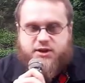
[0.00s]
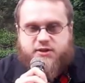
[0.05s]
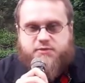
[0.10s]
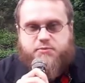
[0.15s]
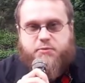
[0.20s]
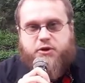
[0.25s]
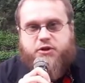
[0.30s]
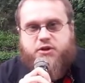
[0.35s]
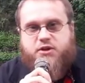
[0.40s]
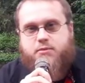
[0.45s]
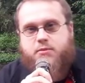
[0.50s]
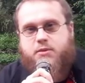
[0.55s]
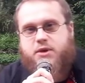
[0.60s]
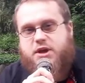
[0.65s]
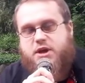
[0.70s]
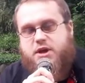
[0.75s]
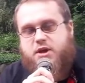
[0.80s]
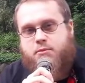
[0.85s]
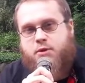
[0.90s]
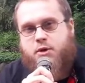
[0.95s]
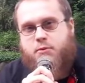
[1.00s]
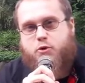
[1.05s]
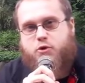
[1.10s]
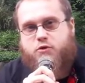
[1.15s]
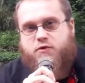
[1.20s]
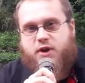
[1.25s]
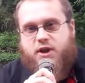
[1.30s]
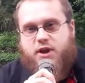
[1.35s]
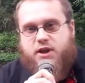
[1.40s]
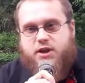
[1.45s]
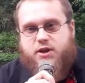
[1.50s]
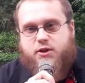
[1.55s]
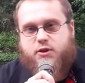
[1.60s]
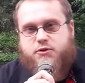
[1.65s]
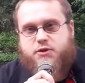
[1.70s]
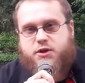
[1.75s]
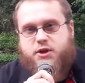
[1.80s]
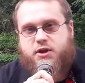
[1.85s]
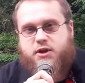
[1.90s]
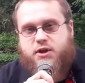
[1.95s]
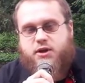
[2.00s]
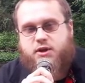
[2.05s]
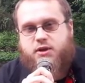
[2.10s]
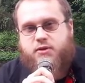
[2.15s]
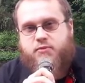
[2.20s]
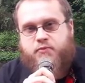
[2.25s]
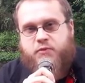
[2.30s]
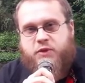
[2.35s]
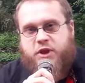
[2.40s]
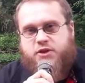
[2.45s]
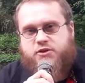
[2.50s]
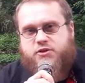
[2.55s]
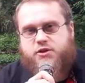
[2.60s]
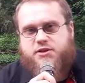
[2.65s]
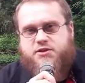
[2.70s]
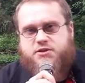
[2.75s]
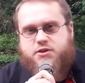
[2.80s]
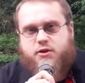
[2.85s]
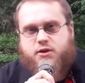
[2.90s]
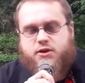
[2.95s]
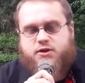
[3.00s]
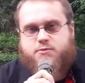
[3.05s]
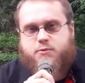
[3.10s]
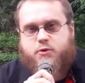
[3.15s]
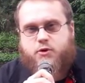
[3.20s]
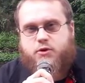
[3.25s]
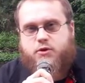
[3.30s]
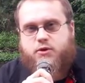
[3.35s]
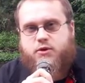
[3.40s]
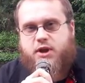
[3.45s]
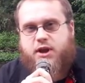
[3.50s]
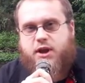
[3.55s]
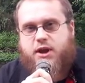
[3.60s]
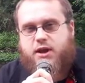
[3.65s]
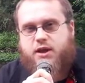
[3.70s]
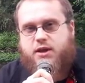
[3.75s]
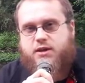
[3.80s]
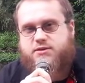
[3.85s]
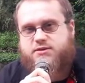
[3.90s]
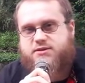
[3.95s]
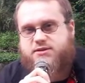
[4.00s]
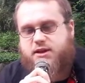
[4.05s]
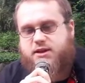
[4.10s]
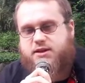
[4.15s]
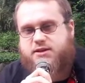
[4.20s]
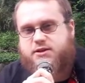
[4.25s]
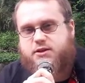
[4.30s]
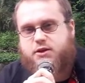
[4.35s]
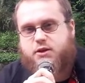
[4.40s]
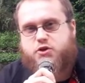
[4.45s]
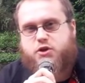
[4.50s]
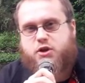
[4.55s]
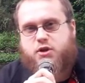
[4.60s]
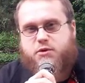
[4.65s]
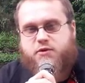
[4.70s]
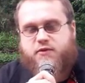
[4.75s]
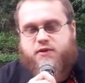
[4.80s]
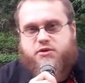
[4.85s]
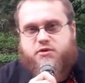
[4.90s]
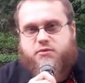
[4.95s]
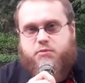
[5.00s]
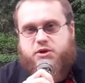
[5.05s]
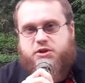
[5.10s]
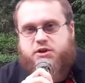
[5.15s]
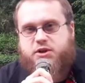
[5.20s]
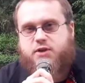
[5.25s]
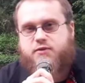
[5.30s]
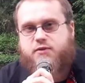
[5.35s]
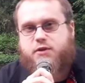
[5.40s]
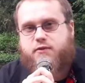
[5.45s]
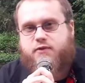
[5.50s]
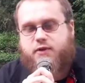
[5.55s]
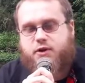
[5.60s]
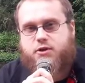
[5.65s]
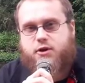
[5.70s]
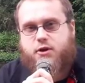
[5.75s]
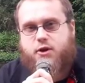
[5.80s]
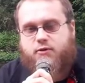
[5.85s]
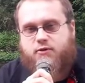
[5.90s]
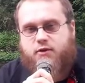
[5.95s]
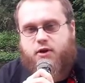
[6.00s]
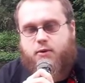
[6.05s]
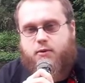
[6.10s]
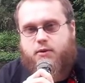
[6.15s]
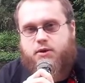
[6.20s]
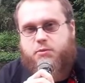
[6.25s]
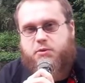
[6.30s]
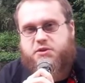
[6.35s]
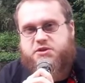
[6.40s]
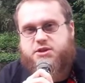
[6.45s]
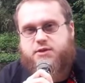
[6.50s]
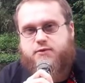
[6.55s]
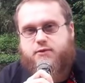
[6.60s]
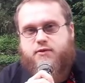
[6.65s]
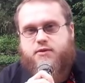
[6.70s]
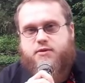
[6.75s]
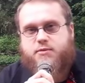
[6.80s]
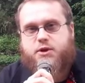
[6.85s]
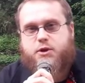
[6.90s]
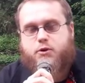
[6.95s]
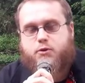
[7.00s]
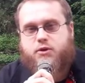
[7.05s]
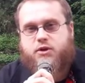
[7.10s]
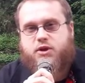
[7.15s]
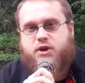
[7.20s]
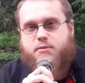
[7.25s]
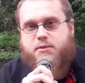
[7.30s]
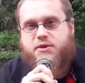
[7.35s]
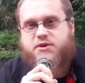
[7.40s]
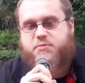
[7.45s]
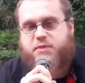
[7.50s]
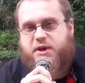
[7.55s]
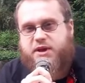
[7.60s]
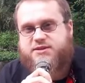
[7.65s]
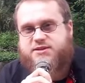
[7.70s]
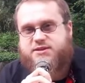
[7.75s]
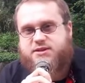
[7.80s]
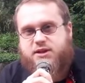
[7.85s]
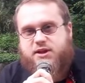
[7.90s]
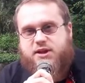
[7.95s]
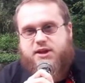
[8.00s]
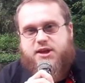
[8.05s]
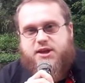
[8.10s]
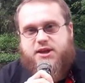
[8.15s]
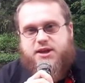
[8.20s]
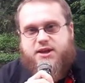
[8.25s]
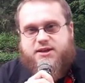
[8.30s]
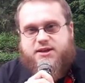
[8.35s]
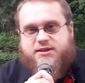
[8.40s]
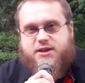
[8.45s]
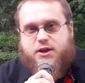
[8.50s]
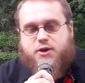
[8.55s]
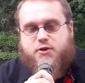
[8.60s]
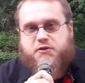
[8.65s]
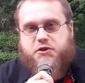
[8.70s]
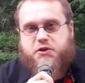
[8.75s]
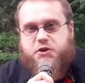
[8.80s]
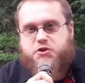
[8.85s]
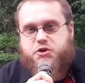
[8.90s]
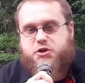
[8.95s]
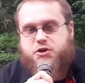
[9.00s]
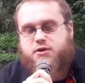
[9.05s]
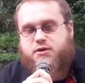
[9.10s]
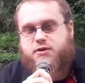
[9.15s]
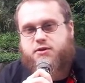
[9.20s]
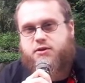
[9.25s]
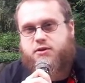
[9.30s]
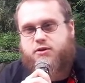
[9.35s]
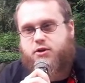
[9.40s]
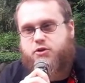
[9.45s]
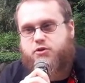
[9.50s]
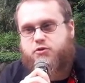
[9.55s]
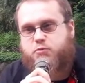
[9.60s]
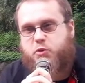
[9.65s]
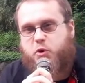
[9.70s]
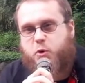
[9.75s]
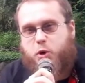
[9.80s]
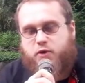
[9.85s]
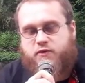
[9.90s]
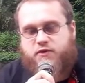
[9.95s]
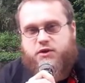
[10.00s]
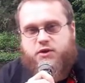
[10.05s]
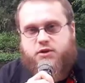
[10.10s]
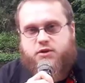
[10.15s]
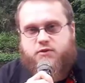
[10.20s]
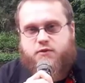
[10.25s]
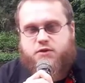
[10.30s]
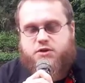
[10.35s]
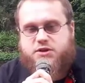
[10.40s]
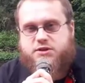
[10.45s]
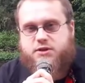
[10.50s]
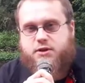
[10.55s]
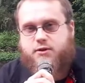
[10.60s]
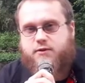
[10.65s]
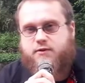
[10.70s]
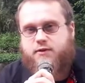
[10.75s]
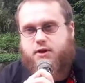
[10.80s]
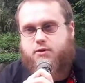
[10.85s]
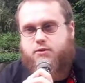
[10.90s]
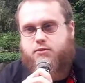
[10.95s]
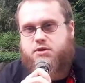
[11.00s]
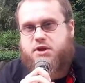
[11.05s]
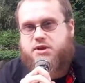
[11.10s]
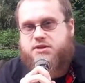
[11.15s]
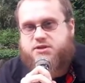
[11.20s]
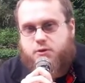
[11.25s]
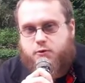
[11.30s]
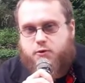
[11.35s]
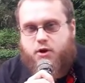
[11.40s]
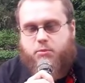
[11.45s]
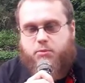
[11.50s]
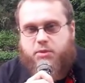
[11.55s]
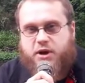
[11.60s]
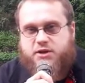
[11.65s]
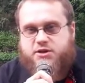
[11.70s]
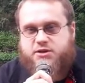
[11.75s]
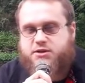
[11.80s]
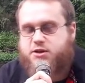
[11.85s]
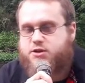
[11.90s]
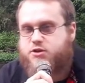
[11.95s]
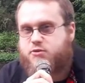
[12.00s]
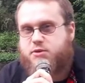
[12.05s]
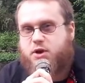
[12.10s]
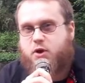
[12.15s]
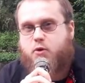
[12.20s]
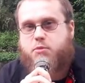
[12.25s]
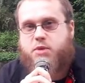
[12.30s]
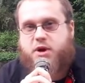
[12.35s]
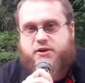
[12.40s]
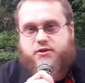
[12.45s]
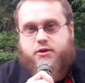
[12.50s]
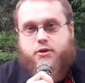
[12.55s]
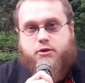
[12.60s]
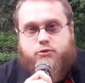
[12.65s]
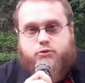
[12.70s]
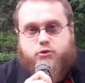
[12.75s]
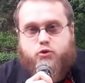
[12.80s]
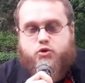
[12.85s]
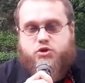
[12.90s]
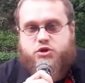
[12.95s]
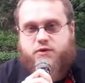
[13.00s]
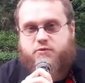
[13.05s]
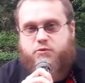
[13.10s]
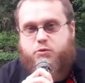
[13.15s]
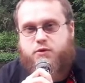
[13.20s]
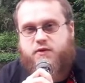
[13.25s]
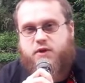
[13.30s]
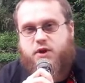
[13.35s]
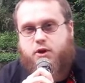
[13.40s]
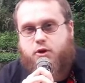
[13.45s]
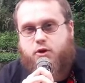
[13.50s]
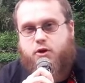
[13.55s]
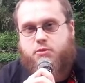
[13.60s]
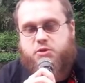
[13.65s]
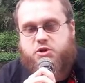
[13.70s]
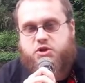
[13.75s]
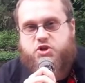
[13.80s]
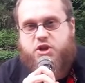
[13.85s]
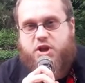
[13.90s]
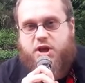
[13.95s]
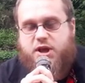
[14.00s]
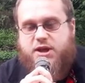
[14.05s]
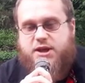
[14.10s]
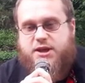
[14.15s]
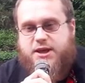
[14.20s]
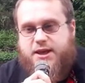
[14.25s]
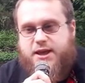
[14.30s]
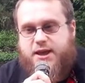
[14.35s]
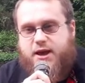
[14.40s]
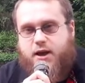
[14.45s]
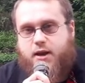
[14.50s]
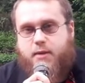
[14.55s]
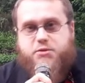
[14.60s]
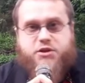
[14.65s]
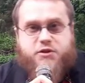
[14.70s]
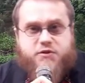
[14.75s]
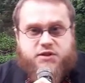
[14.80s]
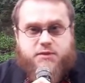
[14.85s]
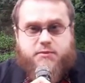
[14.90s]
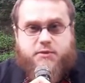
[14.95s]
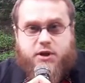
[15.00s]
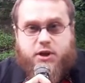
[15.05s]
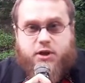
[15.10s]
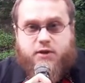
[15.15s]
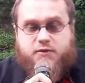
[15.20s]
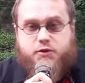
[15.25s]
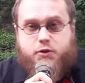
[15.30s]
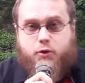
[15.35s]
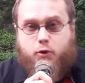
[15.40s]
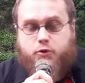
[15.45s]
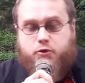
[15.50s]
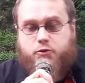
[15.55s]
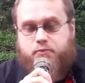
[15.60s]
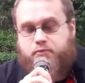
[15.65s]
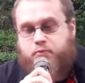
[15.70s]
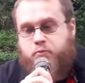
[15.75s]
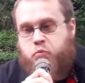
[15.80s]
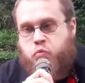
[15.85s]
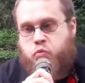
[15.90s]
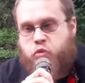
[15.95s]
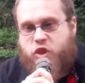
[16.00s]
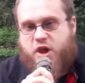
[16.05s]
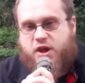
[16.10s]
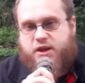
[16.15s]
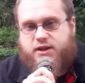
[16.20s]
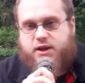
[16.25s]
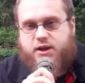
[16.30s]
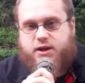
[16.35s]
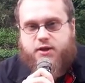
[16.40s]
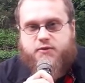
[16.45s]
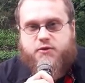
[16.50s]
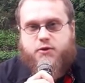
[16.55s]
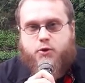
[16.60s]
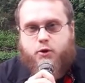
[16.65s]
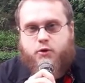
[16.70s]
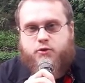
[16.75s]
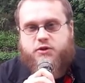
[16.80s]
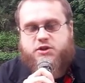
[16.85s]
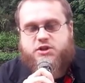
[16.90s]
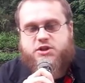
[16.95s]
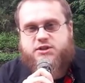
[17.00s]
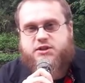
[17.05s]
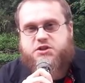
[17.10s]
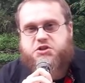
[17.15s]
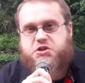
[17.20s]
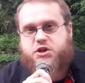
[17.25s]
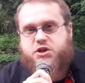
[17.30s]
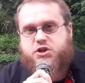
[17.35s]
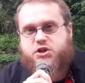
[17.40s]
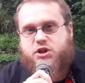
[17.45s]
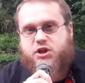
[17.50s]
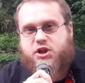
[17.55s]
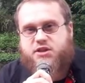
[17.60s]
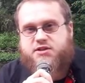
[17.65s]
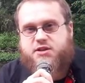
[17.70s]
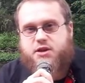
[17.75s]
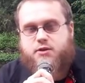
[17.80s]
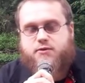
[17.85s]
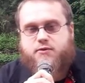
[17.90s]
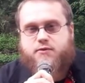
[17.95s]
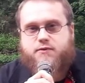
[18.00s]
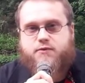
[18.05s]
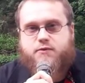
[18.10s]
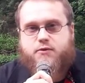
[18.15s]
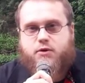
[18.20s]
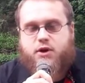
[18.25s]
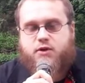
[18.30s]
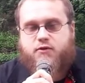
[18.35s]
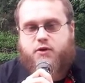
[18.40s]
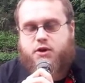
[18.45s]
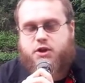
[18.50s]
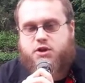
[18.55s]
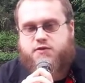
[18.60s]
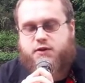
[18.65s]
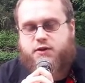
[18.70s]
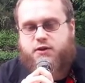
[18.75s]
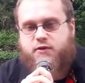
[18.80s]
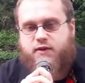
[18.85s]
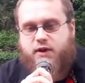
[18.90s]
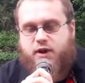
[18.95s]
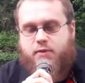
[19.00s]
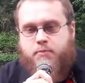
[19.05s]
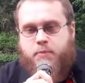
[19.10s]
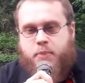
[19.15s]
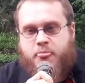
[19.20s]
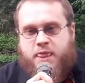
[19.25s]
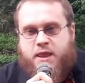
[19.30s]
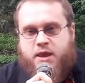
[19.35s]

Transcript: zaraz po tym mamy uchwalenie doktryny izolacjonizmu, no ale Stany Zjednoczone prowadzą politykę wielowektorową i podstawowym kierunkiem ekspansji Stanów Zjednoczonych do połowy XX wieku nie jest Europa, gdzie zresztą miały bardzo duże wpływy ekonomiczne, ale przede wszystkim Daleki Wschód. Daleki Wschód, gdzie zaczyna się dla Stanów II wojna światowa,